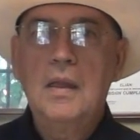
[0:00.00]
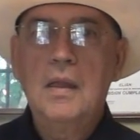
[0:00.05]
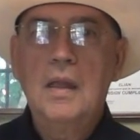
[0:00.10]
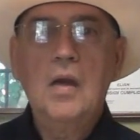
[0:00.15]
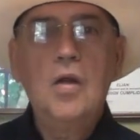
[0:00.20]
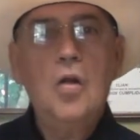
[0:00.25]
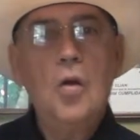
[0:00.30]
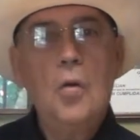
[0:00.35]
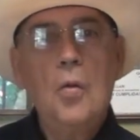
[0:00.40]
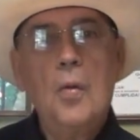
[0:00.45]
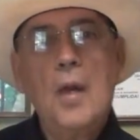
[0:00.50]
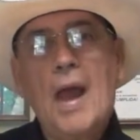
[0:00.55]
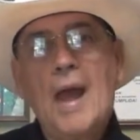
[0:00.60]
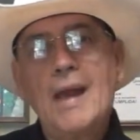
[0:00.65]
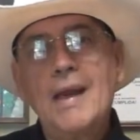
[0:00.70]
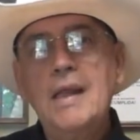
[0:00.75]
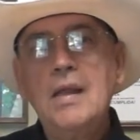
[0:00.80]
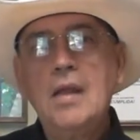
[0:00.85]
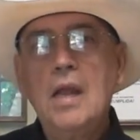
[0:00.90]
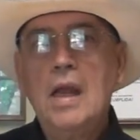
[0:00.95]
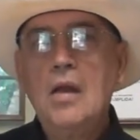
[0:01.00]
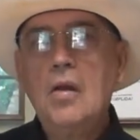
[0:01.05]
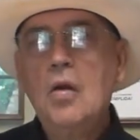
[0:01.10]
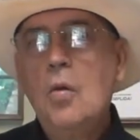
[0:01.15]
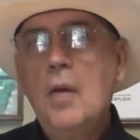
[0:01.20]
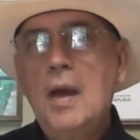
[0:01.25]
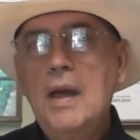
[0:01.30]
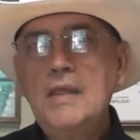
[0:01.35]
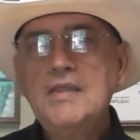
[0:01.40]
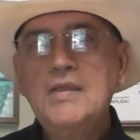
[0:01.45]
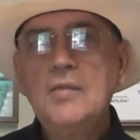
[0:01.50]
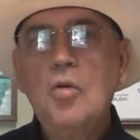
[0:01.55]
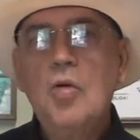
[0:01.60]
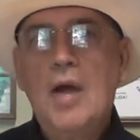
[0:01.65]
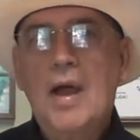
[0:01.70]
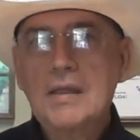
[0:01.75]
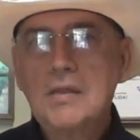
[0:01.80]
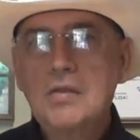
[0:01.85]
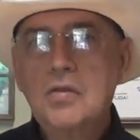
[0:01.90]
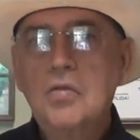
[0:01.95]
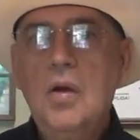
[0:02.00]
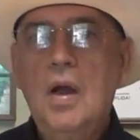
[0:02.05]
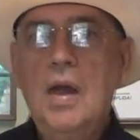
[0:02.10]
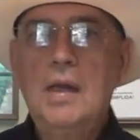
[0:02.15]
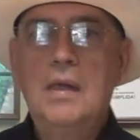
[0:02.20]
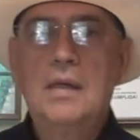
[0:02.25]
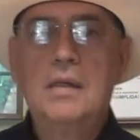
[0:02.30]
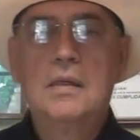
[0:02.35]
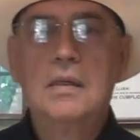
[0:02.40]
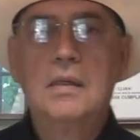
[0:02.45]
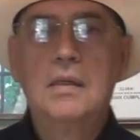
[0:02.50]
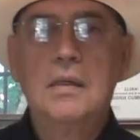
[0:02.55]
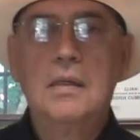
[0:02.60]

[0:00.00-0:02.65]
el, el globalismo actual